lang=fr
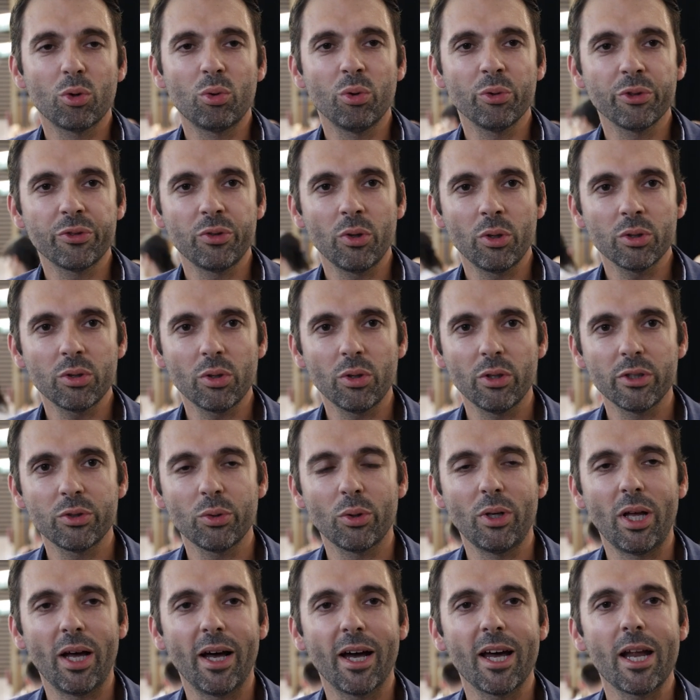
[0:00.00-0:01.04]
se concentre
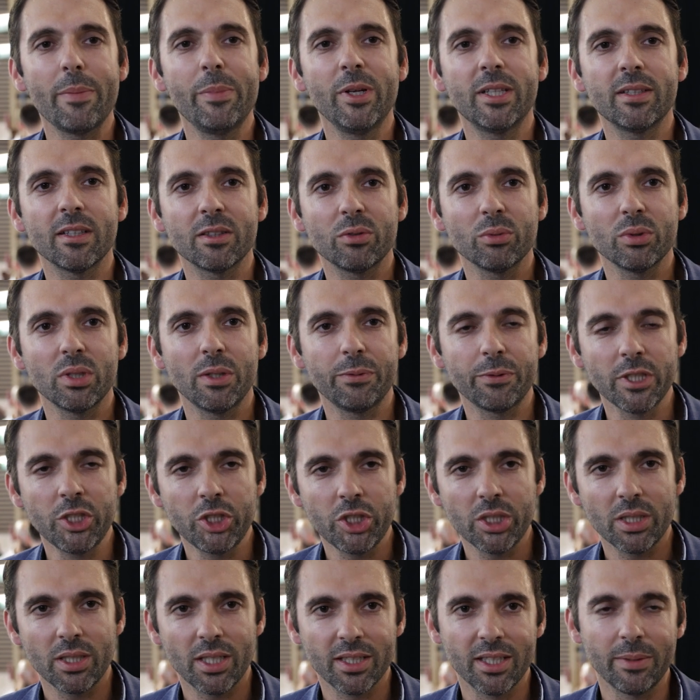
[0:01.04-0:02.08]
sur la réhabilitation des
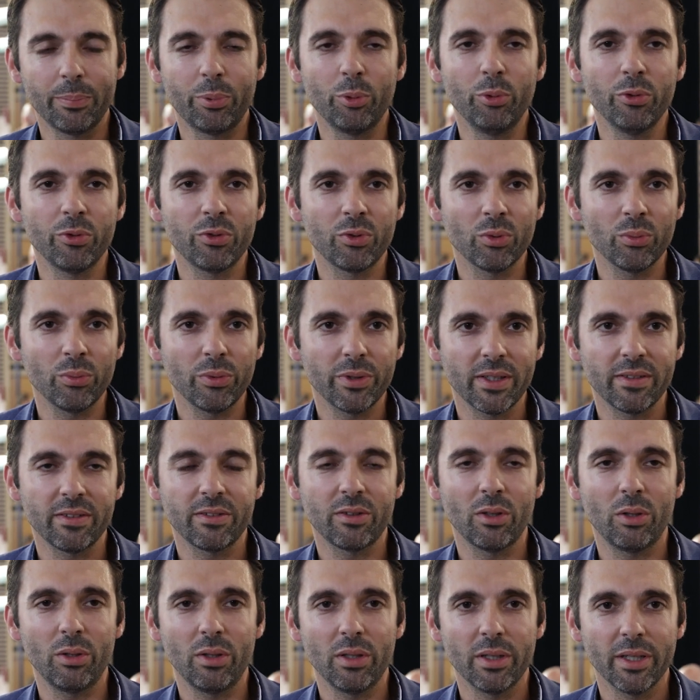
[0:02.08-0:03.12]
friches, la dépollution des
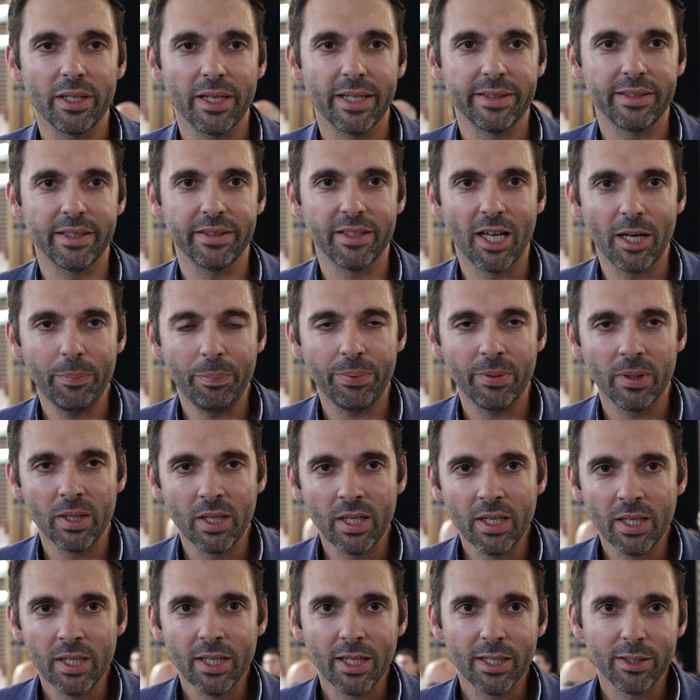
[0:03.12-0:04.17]
sols et des nappes
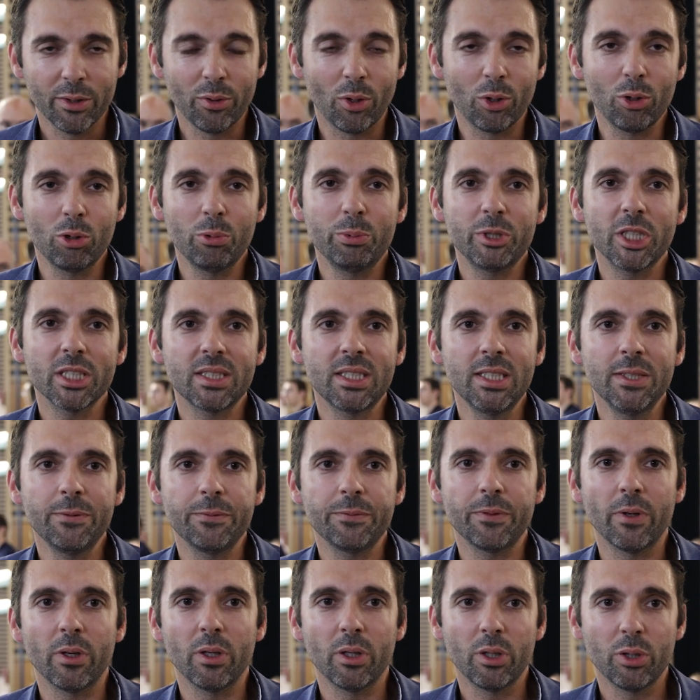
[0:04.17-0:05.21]
dans l'objectif
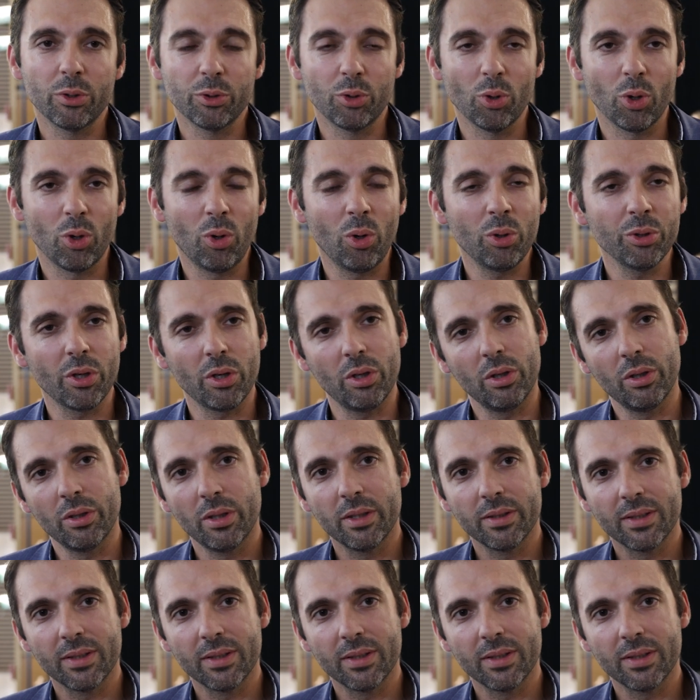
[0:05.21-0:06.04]
de rendre